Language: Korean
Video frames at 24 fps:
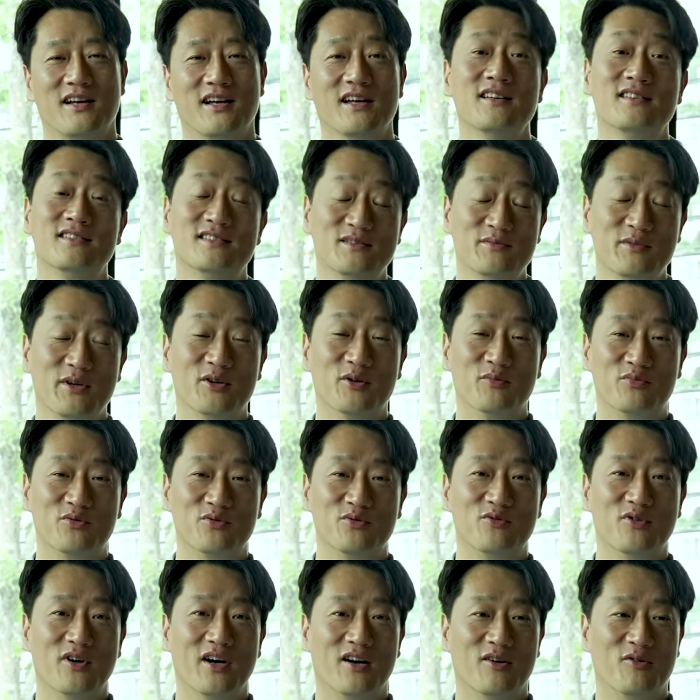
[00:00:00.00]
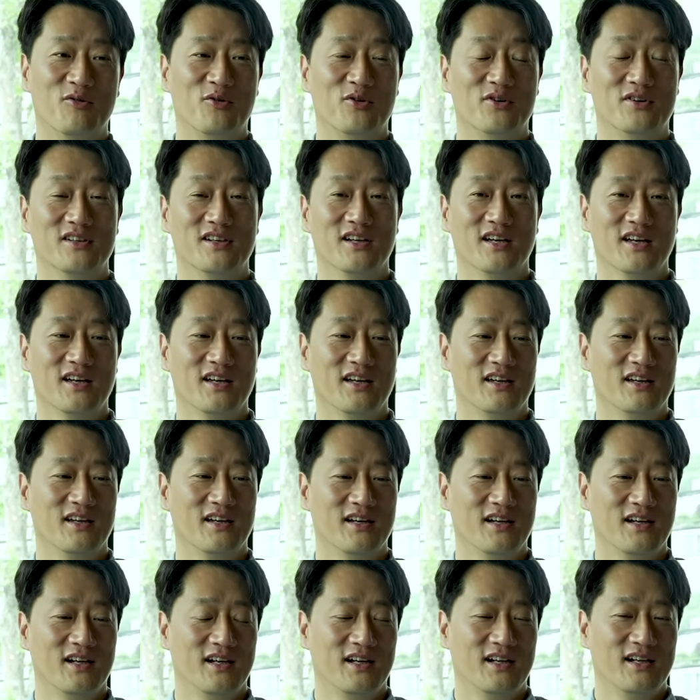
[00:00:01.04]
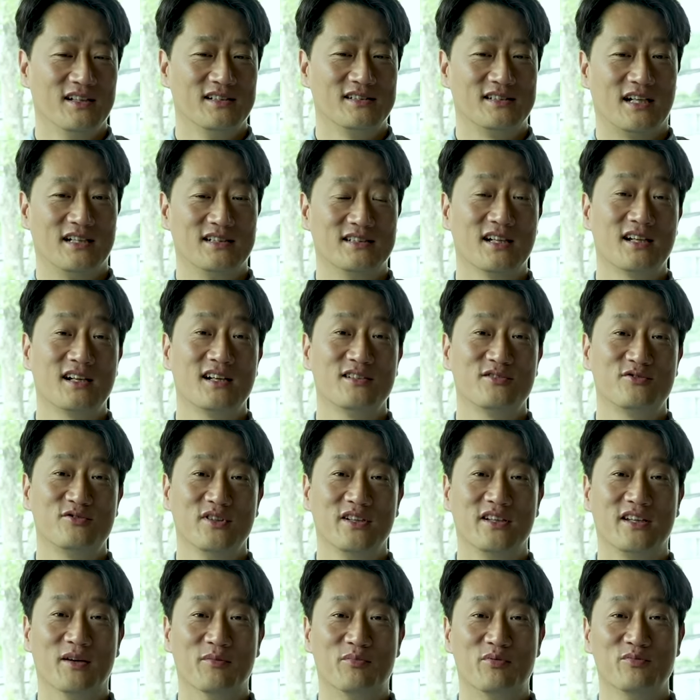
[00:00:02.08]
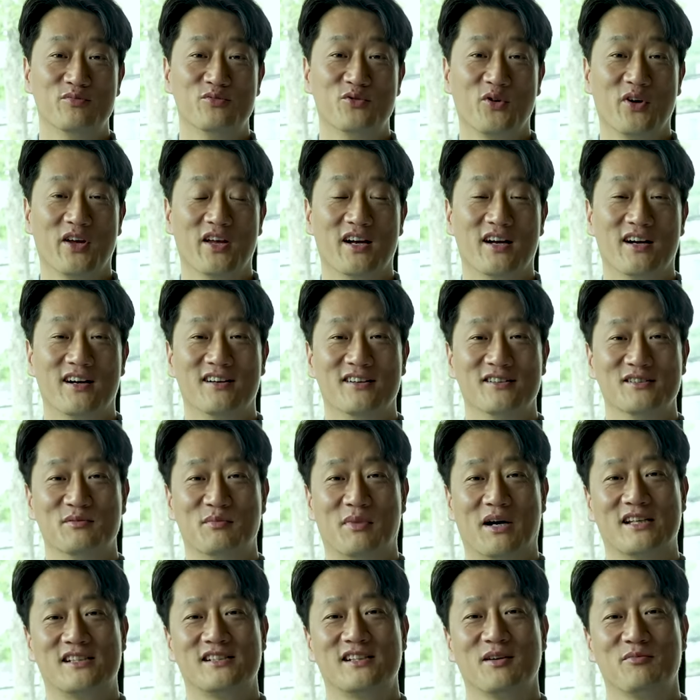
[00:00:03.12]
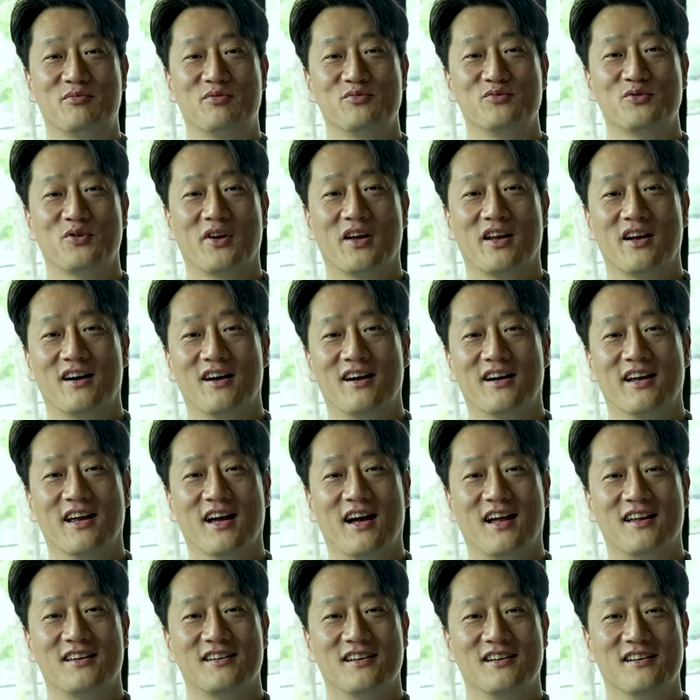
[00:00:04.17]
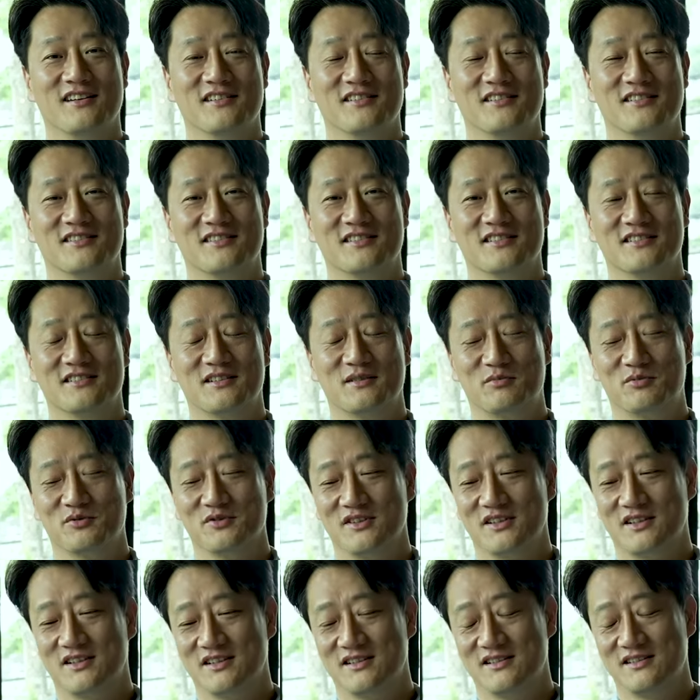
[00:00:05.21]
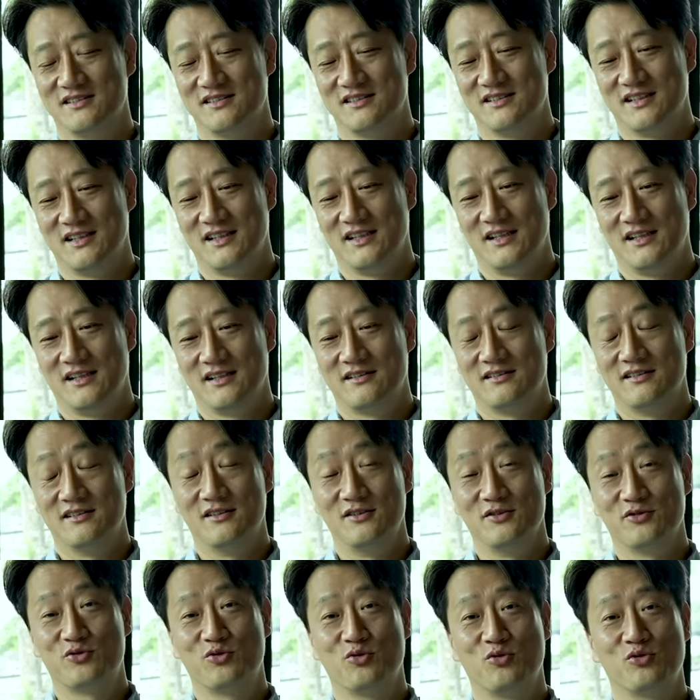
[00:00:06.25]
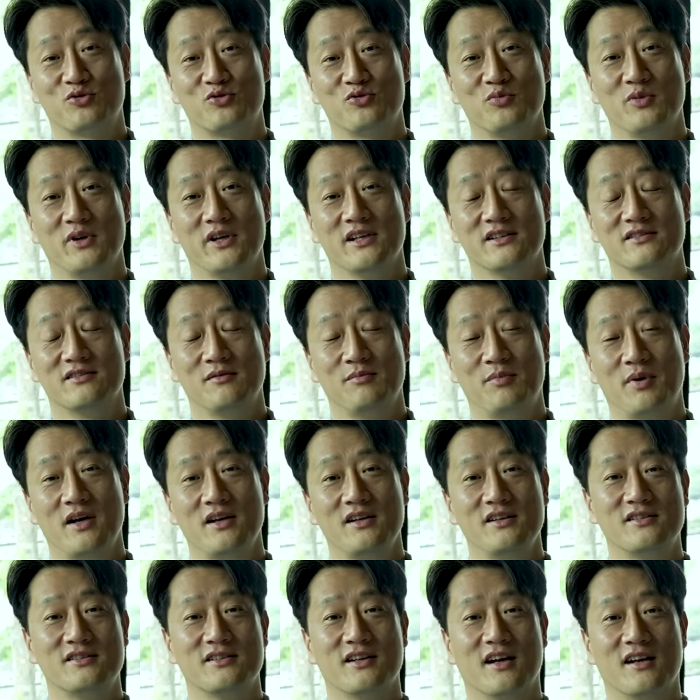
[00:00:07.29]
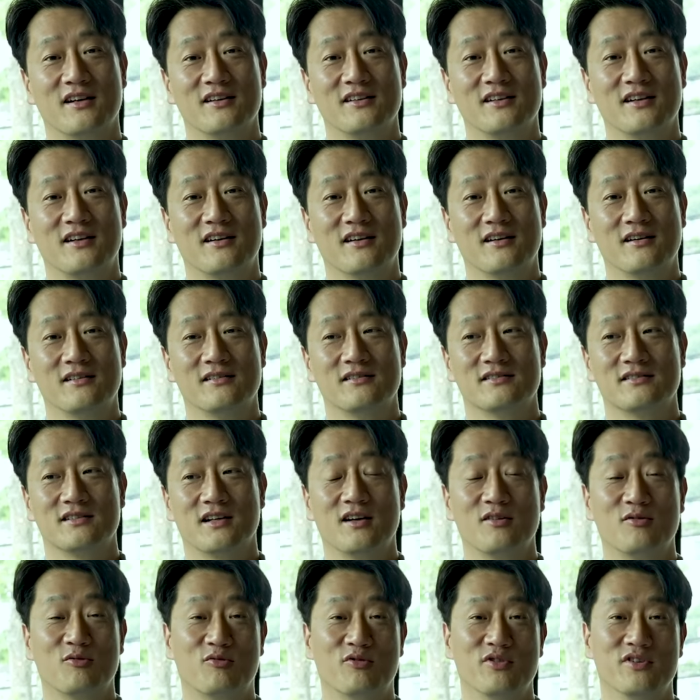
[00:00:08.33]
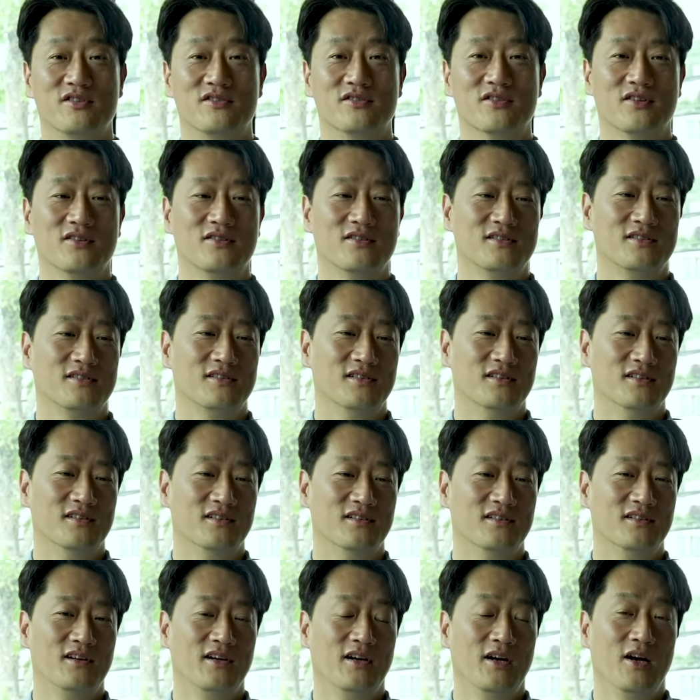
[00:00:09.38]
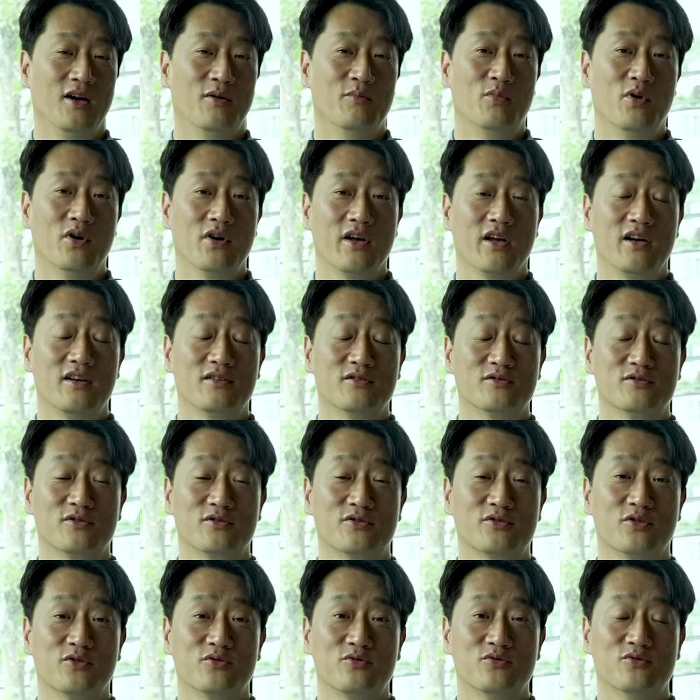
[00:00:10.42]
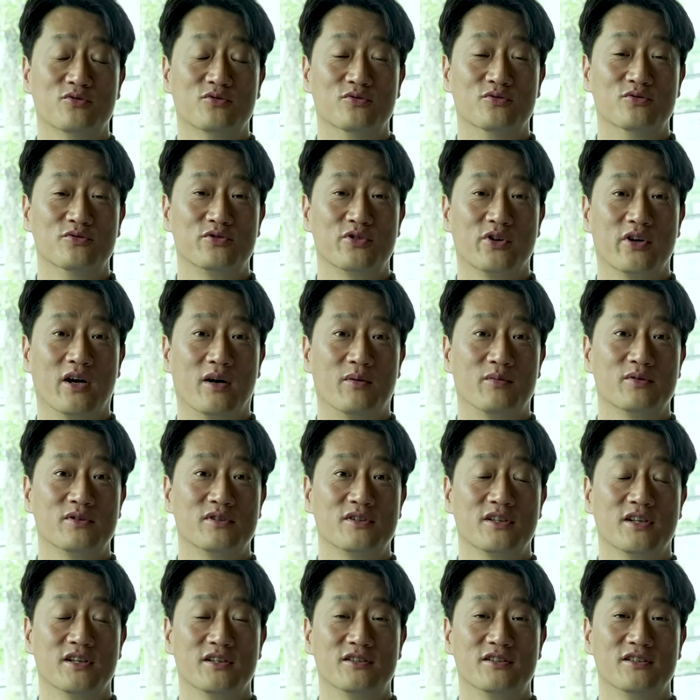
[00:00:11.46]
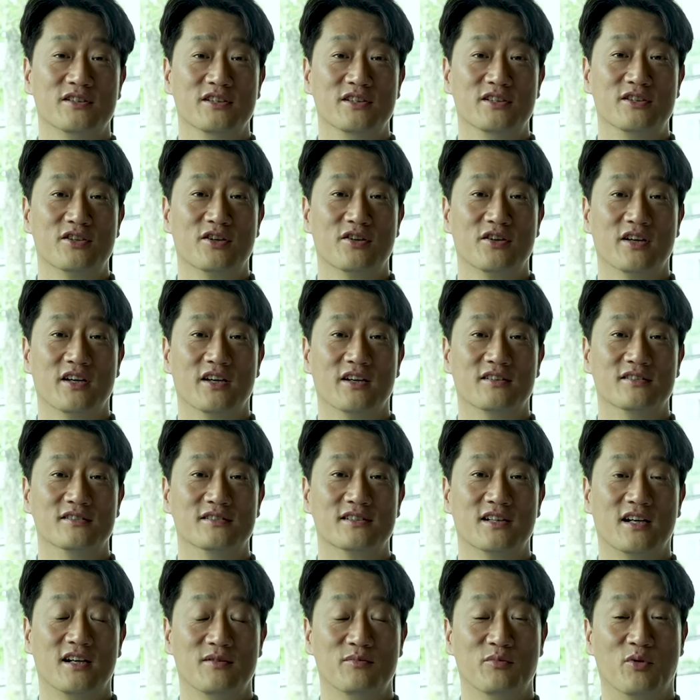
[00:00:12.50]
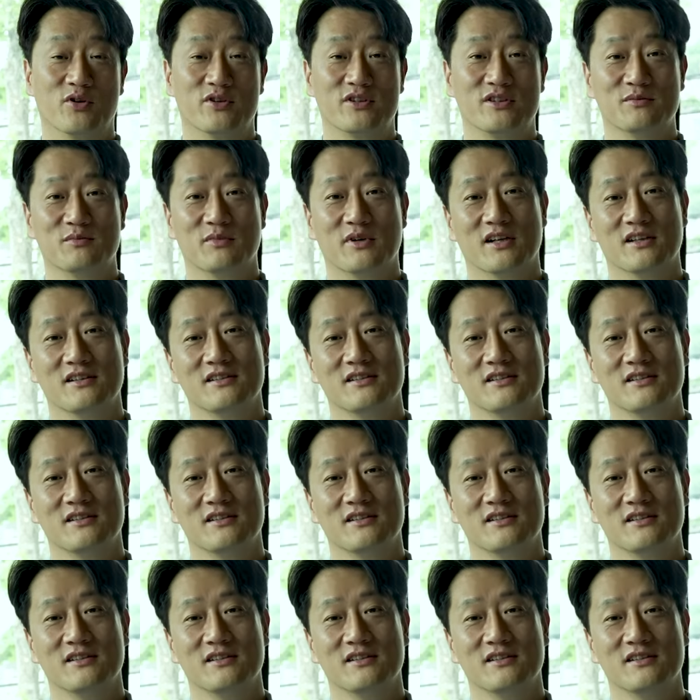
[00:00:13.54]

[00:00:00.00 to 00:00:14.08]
했음에도 불구하고 그게 잘 자랄 수 있게 품종 개량한 거지 맛있게 품종 개량한 게 아니에요. 그러다 보니까 그걸 추곡수매해서 팔리진 않으니까 쌓아놓고 있죠. 어. 뭐 예를 들어서 저도 저희 아버지 계신 이천에 그 쌀 먹지만